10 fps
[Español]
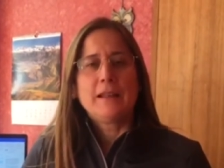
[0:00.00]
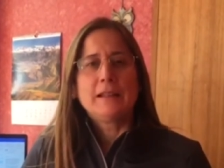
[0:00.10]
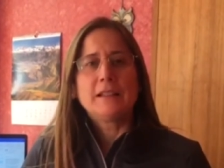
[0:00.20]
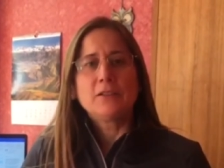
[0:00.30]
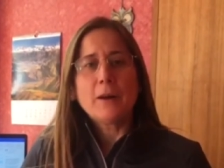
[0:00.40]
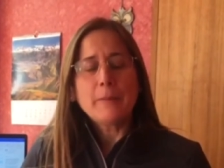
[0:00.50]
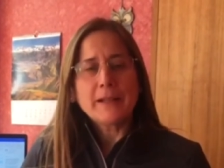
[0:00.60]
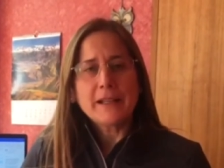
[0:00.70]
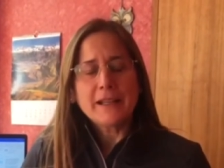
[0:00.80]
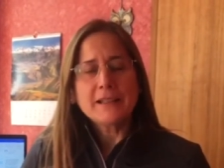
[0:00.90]
De todas
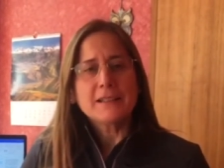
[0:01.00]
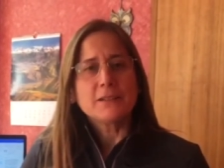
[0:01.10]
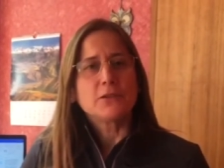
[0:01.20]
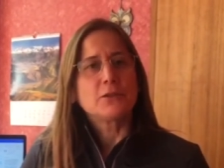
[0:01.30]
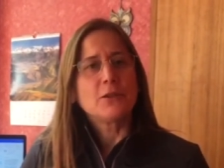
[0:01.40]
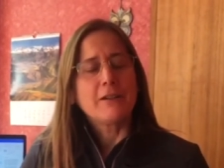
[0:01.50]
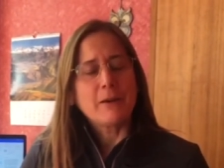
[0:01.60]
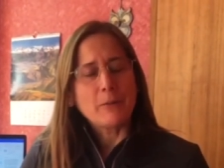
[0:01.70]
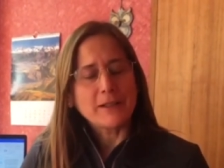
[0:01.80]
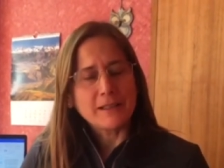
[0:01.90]
maneras, nosotros les
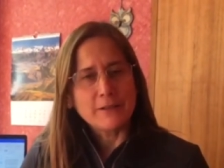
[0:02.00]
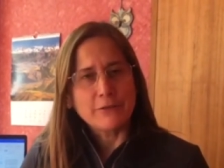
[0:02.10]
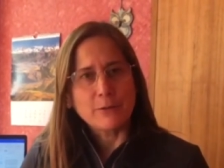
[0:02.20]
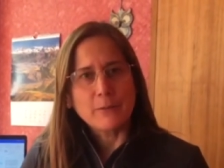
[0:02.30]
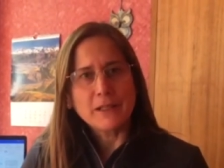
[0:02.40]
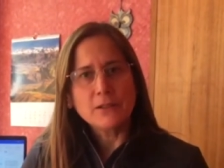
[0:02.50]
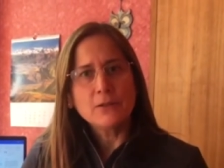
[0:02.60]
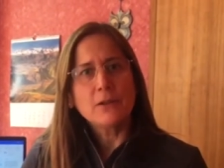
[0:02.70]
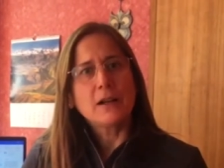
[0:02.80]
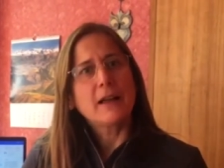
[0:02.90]
vamos a estar
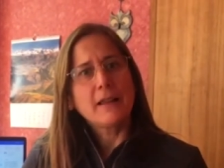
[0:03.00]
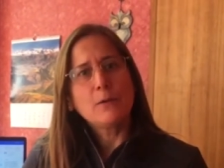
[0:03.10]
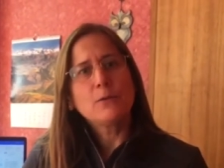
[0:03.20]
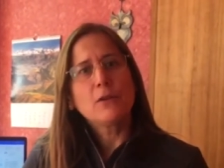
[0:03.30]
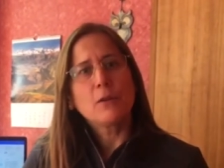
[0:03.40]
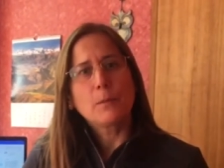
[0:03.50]
informando cada uno de los